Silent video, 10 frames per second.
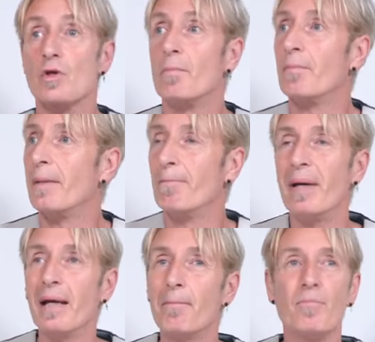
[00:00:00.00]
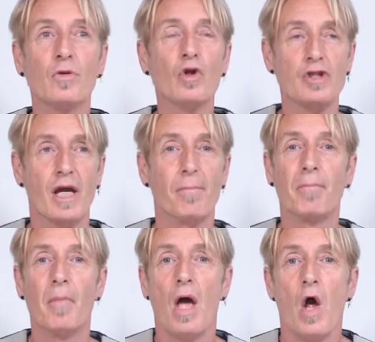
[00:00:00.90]
me, no sé,
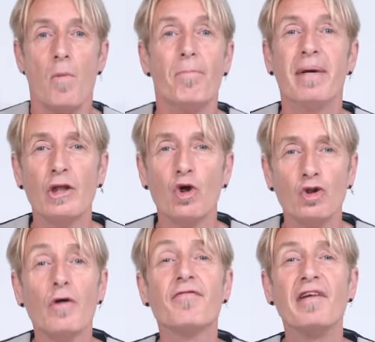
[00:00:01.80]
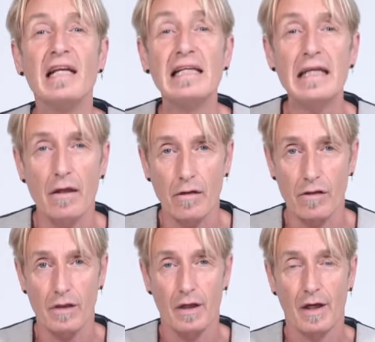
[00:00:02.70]
me noto
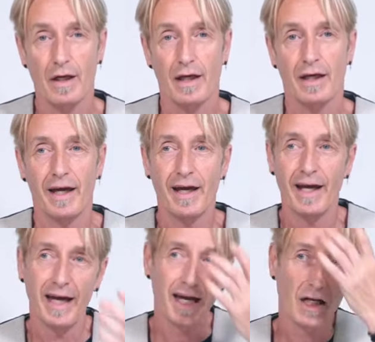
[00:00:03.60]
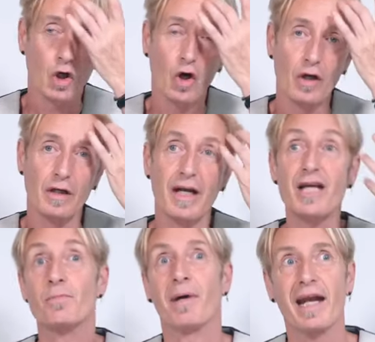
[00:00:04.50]
feliz, eh, con
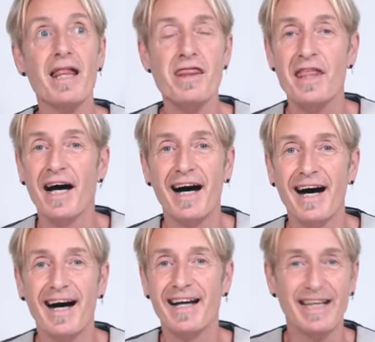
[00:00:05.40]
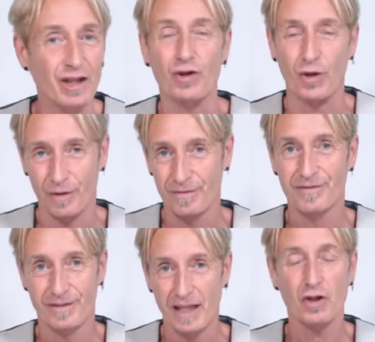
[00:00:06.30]
esperanza y todo.
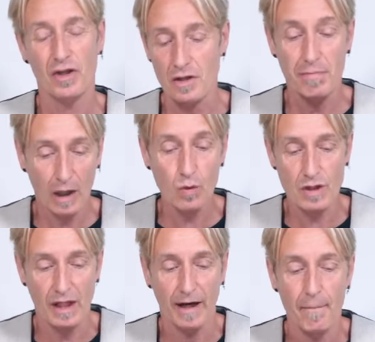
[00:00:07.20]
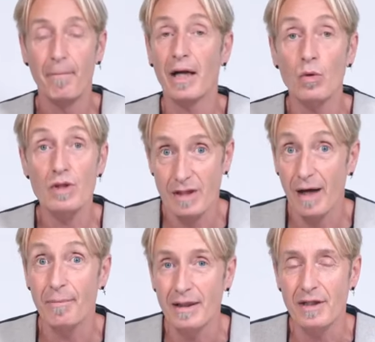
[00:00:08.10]
Entonces me gusta, me
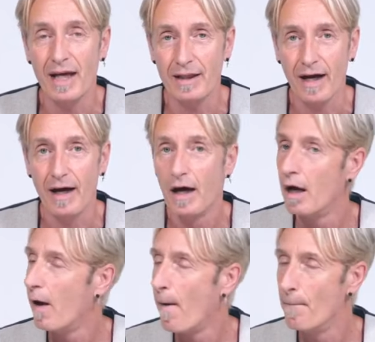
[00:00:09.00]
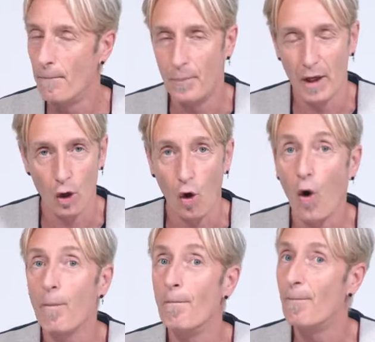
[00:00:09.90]
gusta mi dieta, pero
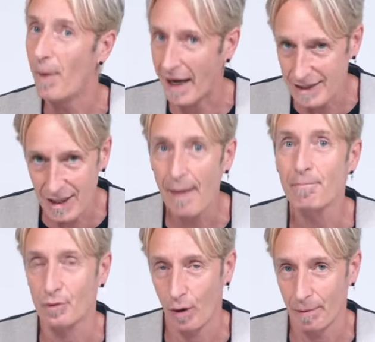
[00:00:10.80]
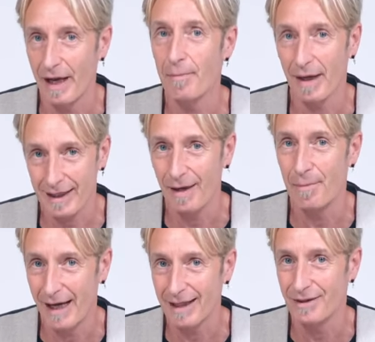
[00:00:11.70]
vaya problema que
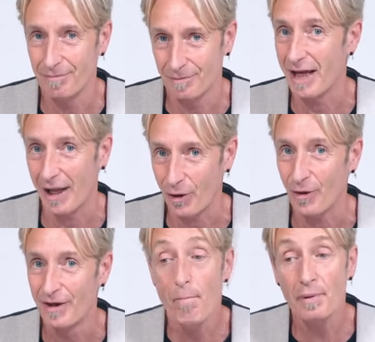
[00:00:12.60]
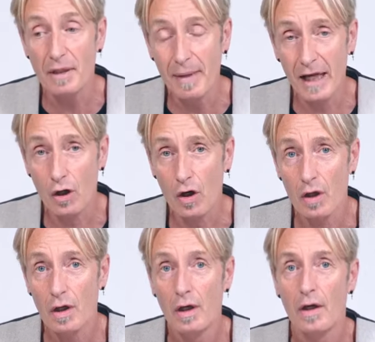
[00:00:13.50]
me ha dado. Primero,